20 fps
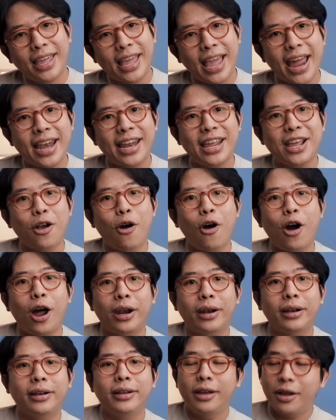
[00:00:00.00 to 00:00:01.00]
แค่นี้ก่อน
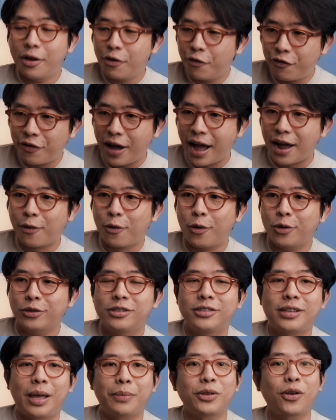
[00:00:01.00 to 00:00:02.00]
ฝากกด
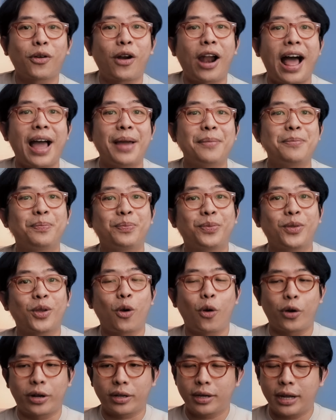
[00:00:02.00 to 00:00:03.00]
subscribe
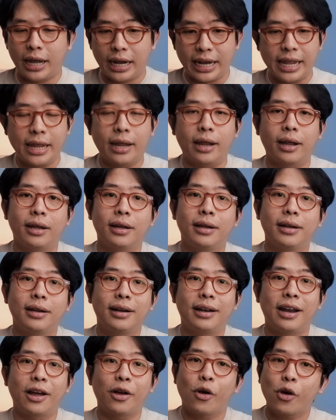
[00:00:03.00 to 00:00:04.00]
กดกระดิ่ง
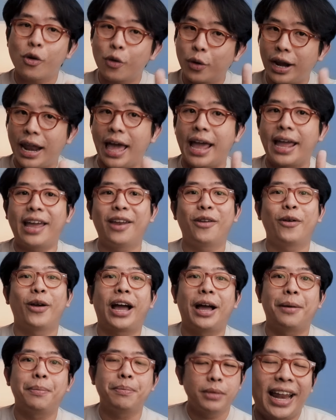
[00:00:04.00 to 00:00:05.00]
แล้วก็กดไลค์ให้ด้วย
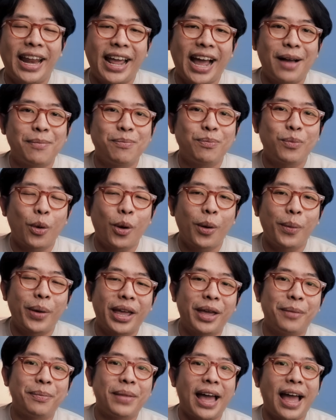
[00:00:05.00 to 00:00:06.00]
ครับ แค่นี้ครับพบกันให
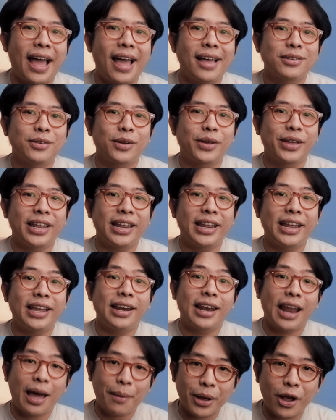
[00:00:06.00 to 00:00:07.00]
ม่คลิปหน้าสวัสดี
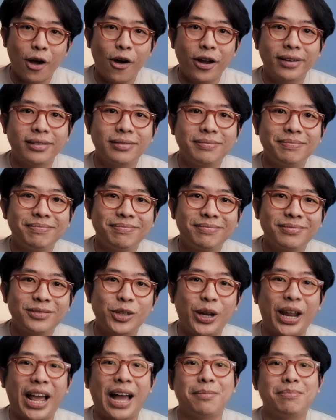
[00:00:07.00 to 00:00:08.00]
ลาไปก่อน
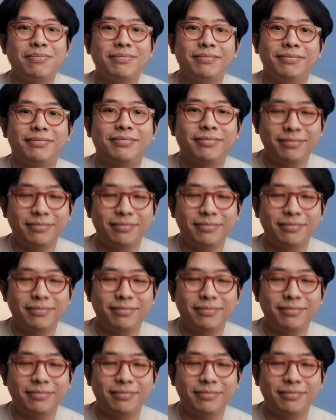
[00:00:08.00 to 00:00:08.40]
สวัสดีครับ